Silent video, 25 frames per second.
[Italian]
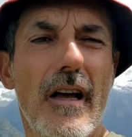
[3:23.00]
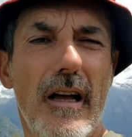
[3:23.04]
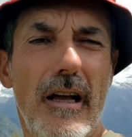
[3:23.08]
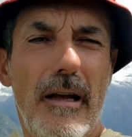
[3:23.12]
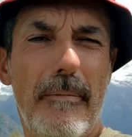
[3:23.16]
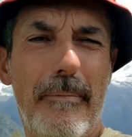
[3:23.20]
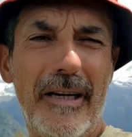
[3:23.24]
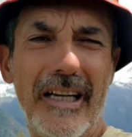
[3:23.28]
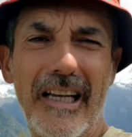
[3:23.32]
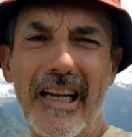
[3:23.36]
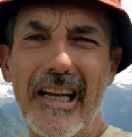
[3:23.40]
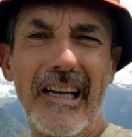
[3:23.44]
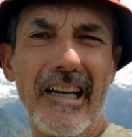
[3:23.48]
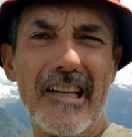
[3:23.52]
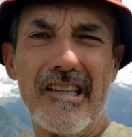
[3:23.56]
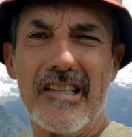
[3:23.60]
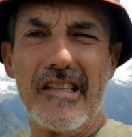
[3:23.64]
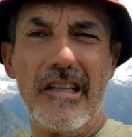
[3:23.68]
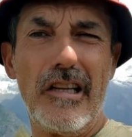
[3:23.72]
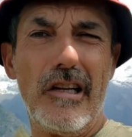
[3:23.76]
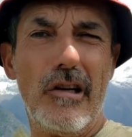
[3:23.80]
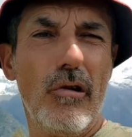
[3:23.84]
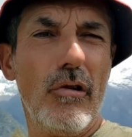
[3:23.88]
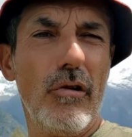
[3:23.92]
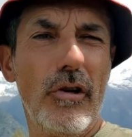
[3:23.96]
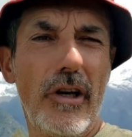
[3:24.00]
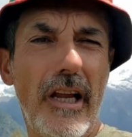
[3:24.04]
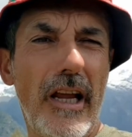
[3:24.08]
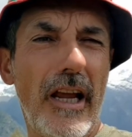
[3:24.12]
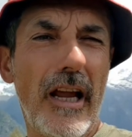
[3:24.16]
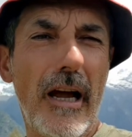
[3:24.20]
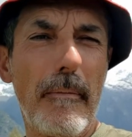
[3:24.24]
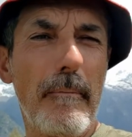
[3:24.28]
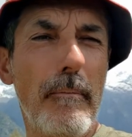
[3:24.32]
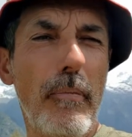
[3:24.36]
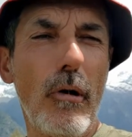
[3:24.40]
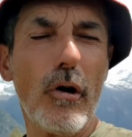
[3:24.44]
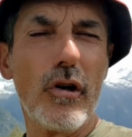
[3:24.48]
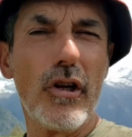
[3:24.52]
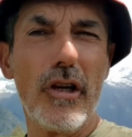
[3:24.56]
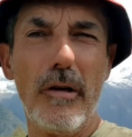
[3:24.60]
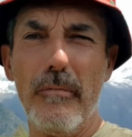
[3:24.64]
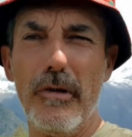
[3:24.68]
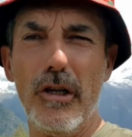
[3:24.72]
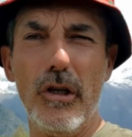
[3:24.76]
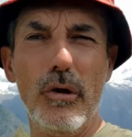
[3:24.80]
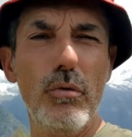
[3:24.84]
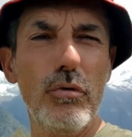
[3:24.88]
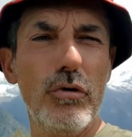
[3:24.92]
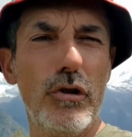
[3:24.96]
eh, perché Castiglione è a pochi
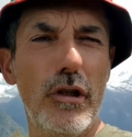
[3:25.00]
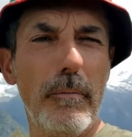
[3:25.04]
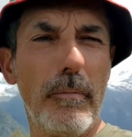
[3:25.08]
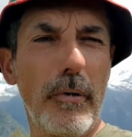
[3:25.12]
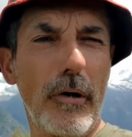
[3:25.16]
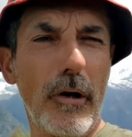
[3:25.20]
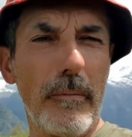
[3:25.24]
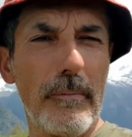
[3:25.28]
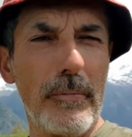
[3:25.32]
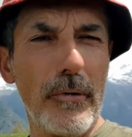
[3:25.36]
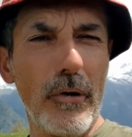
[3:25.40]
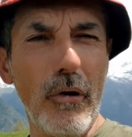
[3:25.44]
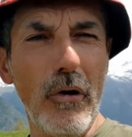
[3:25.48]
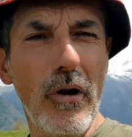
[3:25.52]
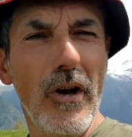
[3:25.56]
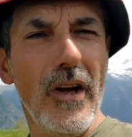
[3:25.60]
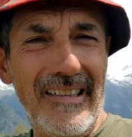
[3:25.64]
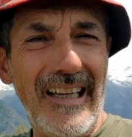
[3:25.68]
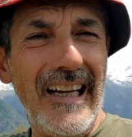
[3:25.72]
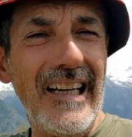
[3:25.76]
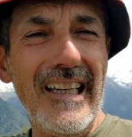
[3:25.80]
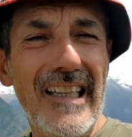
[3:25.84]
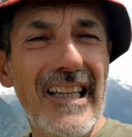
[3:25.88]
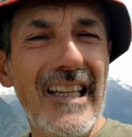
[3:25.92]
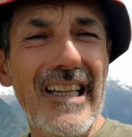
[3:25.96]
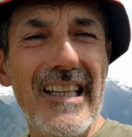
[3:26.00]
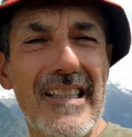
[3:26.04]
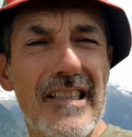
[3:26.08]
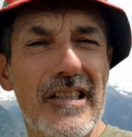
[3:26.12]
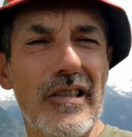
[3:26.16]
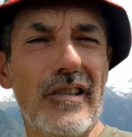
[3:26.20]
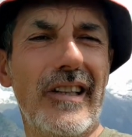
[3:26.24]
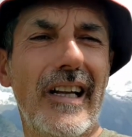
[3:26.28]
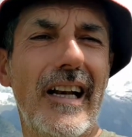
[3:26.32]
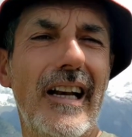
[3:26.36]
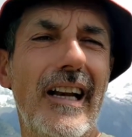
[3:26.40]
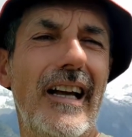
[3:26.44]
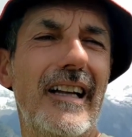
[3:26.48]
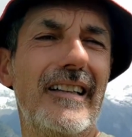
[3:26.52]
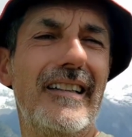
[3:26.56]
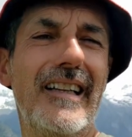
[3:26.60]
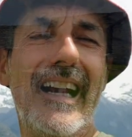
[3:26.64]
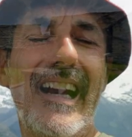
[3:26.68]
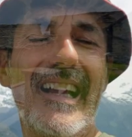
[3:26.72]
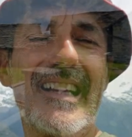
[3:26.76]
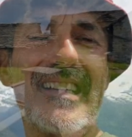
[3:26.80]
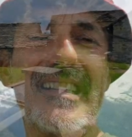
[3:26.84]
minuti proprio dall'inizio della, della